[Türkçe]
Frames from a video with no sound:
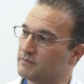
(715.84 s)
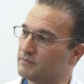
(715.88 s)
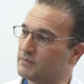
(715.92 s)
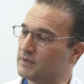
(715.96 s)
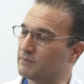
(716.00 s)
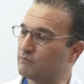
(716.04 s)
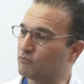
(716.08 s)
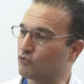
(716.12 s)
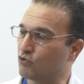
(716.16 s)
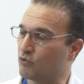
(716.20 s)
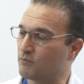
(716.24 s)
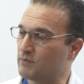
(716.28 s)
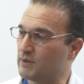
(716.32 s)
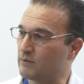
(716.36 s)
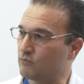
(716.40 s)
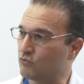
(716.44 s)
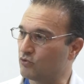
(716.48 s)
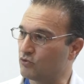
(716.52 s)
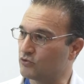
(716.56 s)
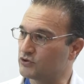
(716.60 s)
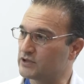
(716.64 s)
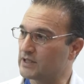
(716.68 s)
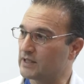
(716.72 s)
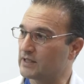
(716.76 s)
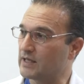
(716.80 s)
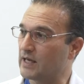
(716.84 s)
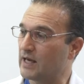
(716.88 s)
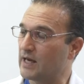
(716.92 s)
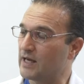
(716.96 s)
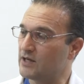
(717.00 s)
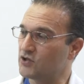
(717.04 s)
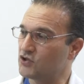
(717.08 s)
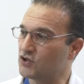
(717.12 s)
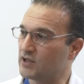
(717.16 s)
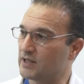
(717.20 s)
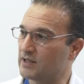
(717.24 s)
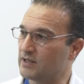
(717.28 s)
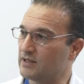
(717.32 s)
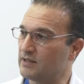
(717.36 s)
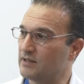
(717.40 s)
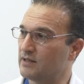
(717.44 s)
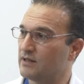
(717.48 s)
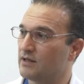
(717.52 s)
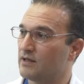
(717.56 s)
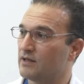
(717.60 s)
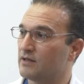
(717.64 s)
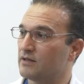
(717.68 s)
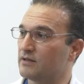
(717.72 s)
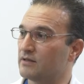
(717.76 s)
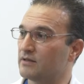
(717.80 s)
bir problem olacak her şeyi
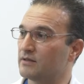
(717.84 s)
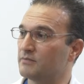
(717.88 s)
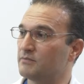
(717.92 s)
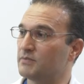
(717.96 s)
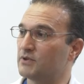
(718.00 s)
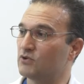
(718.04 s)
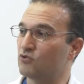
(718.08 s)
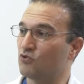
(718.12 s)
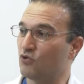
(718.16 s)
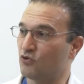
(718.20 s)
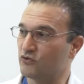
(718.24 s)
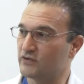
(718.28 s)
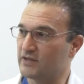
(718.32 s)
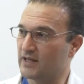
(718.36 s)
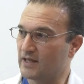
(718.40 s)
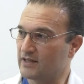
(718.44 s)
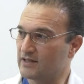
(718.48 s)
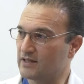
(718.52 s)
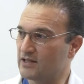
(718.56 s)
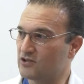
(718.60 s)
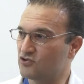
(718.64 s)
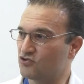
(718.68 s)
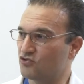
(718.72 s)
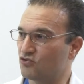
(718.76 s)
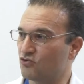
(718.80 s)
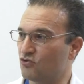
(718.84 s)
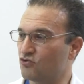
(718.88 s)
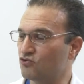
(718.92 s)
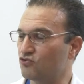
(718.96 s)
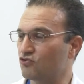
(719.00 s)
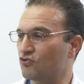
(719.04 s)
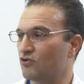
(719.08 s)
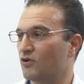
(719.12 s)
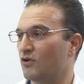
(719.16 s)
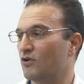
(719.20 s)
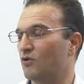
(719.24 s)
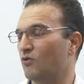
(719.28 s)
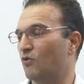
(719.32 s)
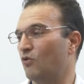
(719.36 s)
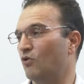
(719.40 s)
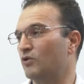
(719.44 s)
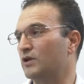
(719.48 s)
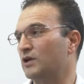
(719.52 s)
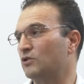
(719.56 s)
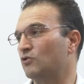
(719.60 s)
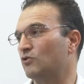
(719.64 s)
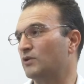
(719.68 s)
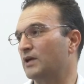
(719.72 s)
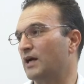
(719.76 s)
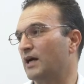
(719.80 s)
e, bir gözden geçiriyoruz.
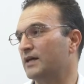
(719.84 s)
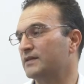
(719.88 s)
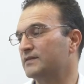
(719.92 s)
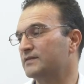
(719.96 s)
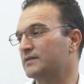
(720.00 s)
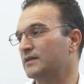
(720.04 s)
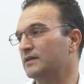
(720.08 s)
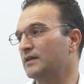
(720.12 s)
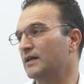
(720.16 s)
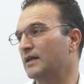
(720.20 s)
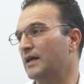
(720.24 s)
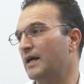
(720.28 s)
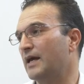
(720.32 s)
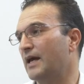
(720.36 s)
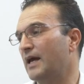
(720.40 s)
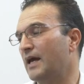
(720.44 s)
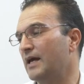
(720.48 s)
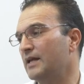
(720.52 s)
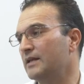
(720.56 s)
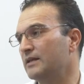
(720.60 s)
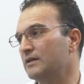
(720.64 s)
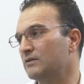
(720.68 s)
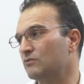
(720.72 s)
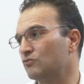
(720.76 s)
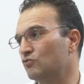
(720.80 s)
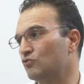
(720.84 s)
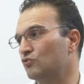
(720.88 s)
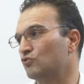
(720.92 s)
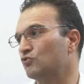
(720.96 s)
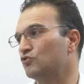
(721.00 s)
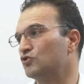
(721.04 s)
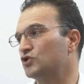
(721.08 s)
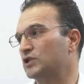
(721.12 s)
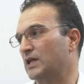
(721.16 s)
Ona göre hastayı en uygun